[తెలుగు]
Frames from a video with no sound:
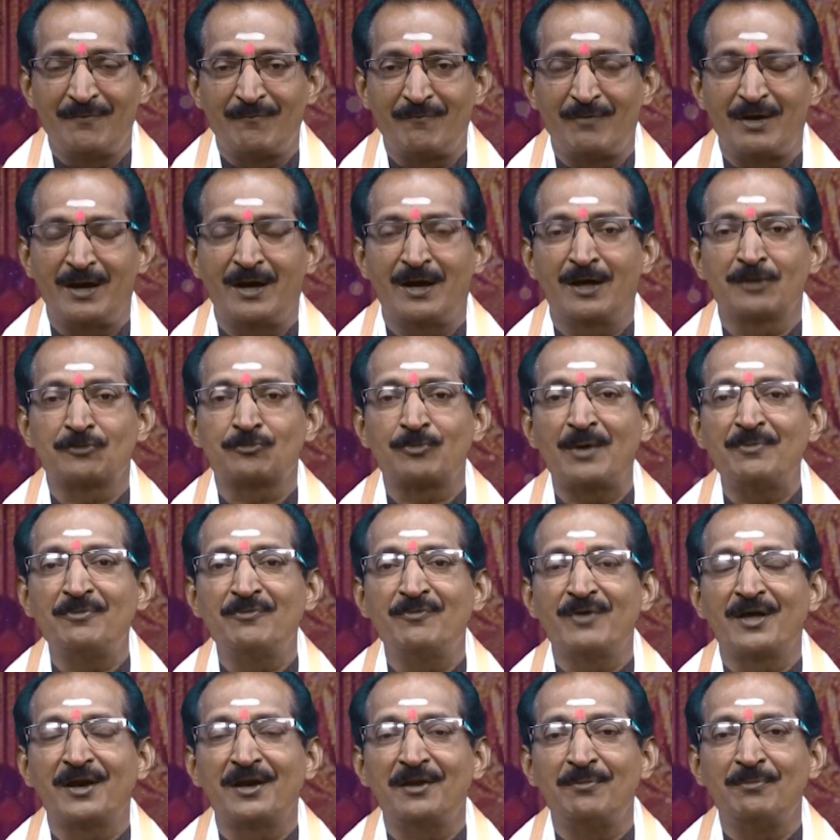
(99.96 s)
వా
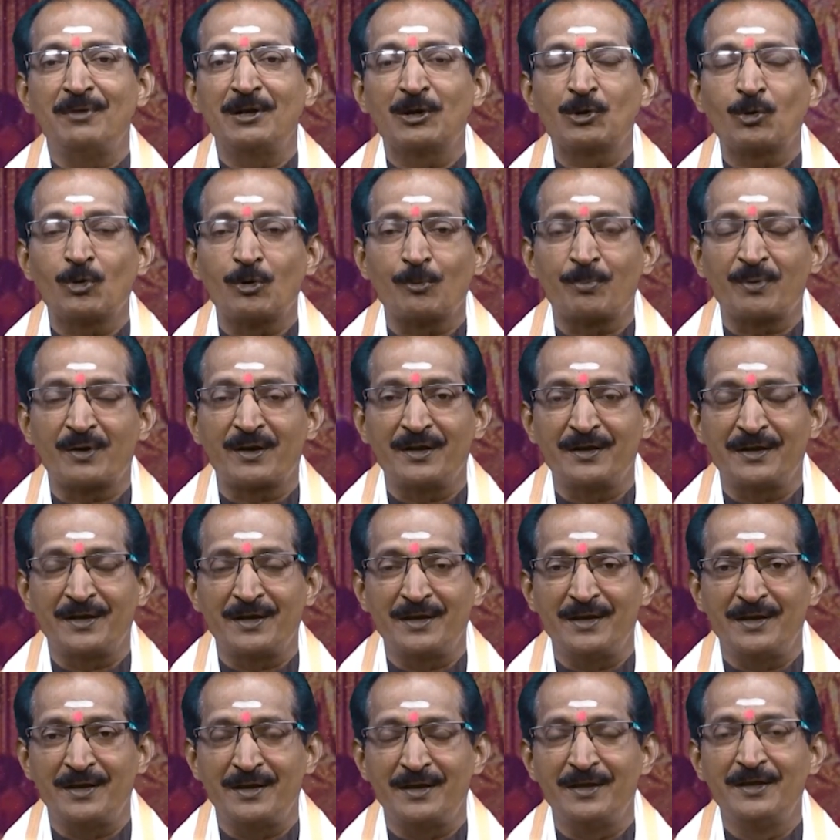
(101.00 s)
స్వామివారిని
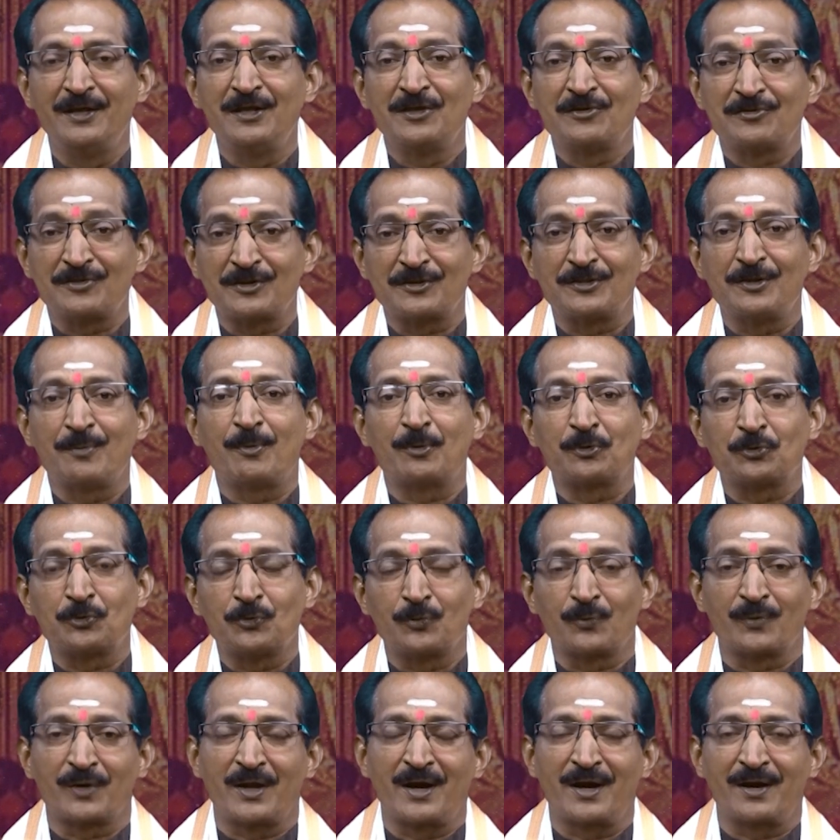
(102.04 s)
మేల్కొల్పటానికి సిద్ధపడుతూ
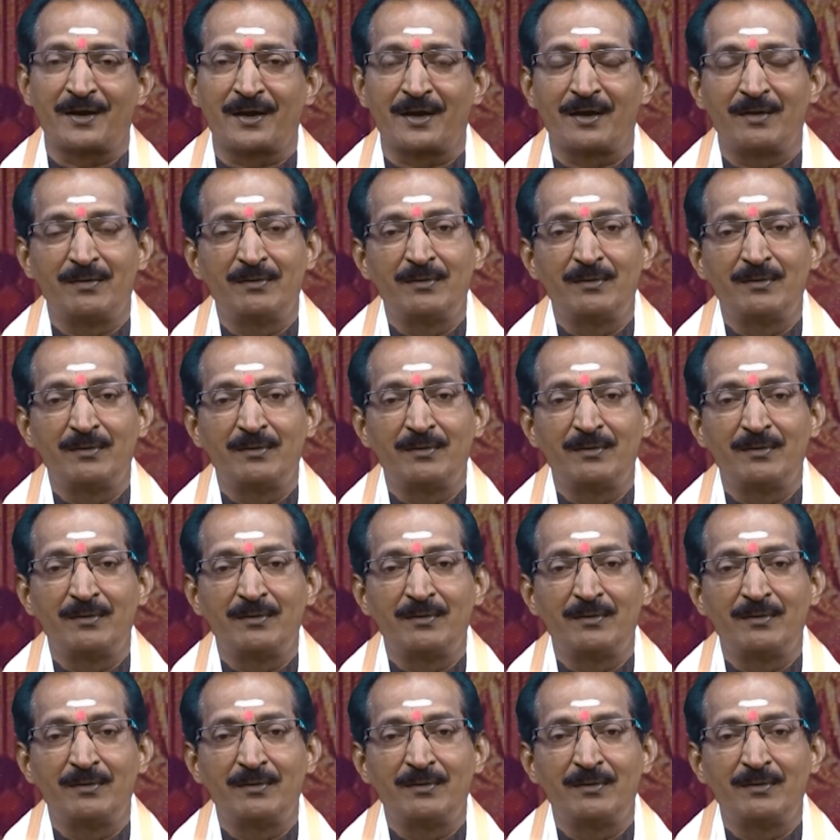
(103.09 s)
ఉన్నాయట